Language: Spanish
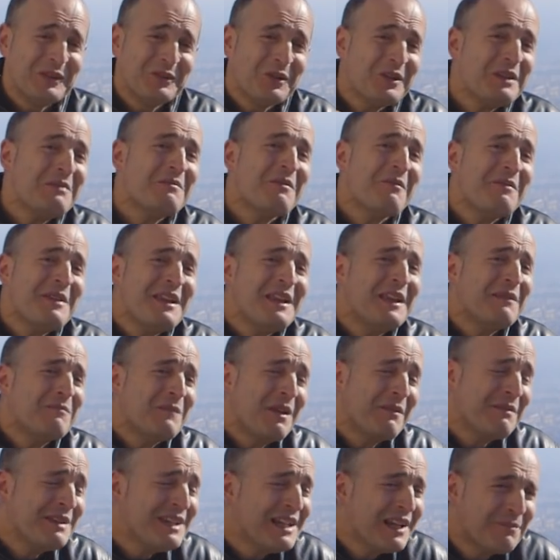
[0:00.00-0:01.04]
Entonces me
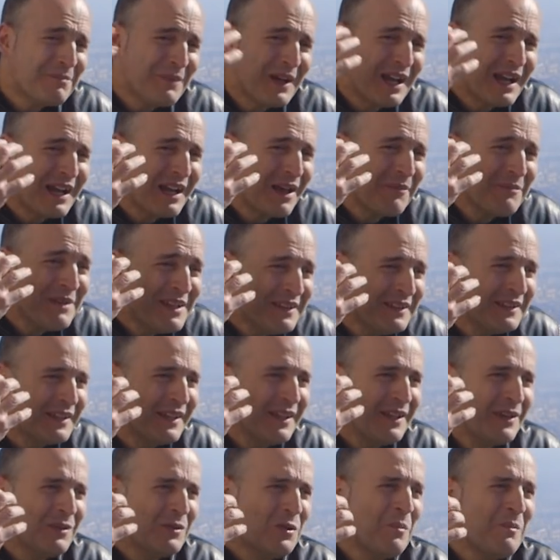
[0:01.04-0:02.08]
viene, a la
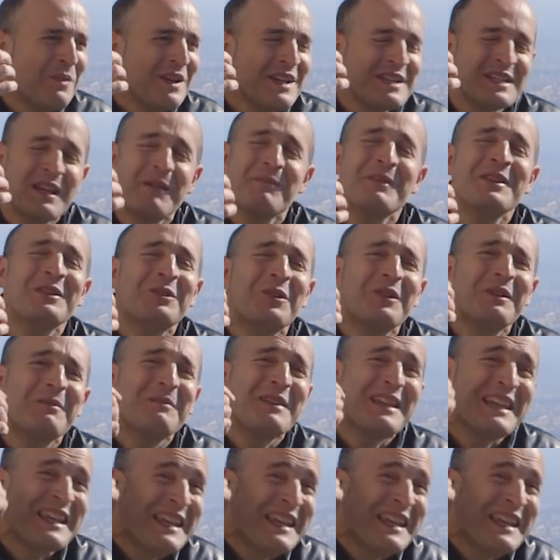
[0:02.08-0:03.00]
mente un pensamiento de mi